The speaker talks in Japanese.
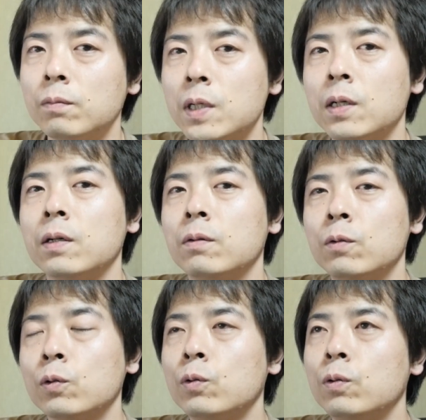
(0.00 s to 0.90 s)
まあ
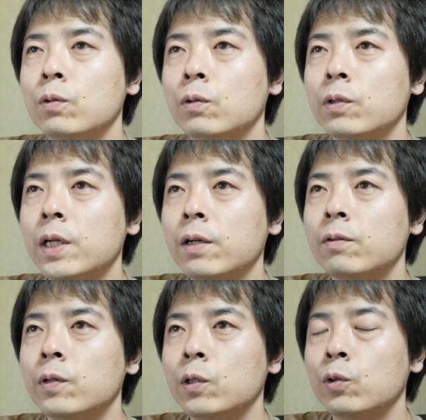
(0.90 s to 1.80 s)
本当先
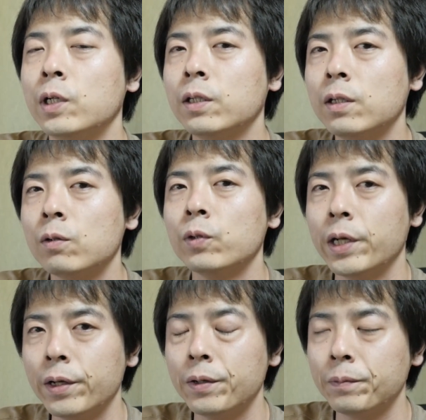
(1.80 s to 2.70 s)
月はいろいろあったの
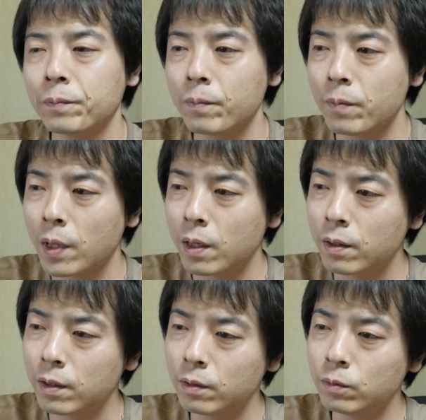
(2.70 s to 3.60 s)
で、
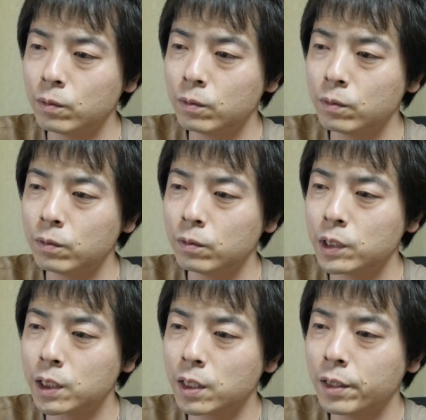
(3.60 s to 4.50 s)
あの
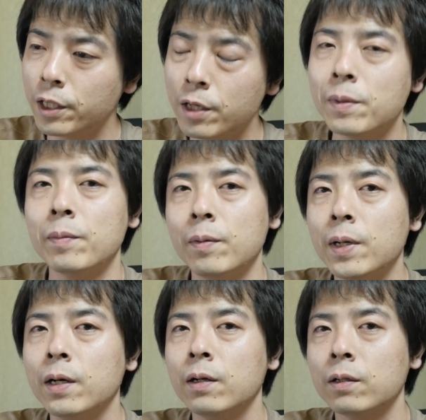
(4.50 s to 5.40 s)
実感がないまま、
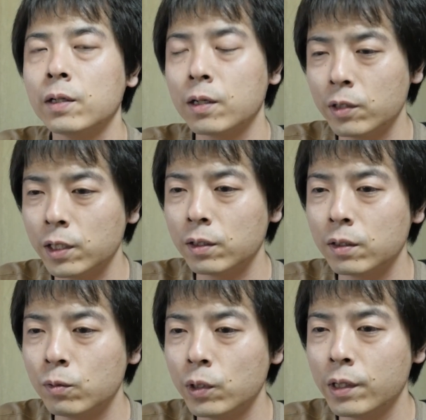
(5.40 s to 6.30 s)
まあひゃくに
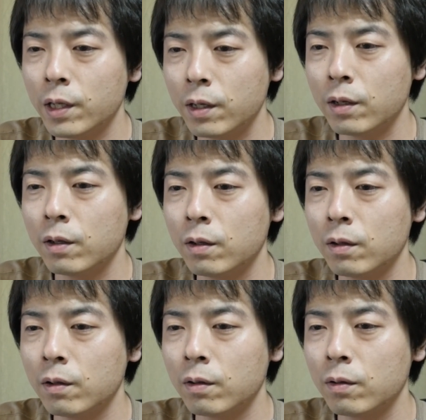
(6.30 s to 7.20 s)
ん超えて
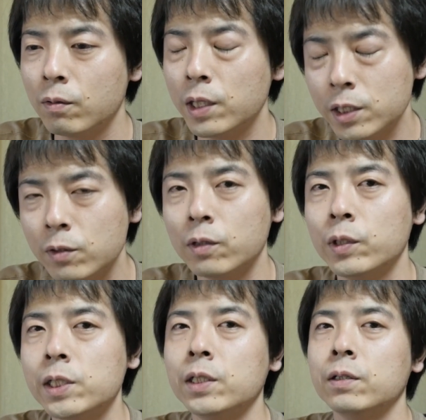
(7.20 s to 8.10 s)
嬉しいは
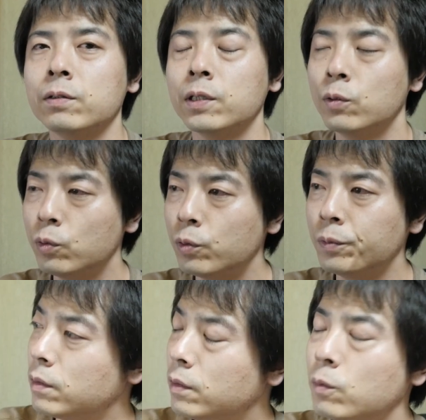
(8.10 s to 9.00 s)
嬉しいんですけど、
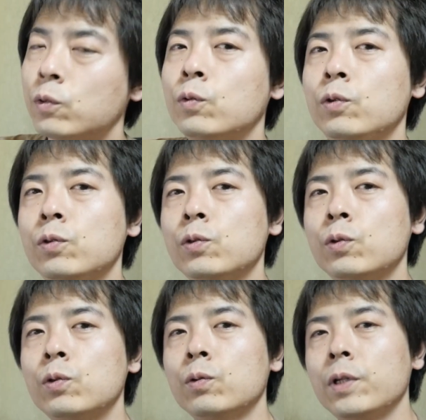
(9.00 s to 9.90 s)
でもそういう
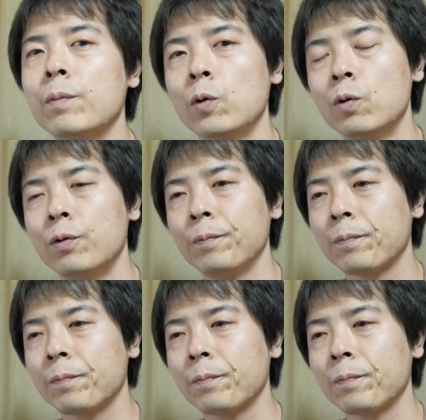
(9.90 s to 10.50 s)
状況でも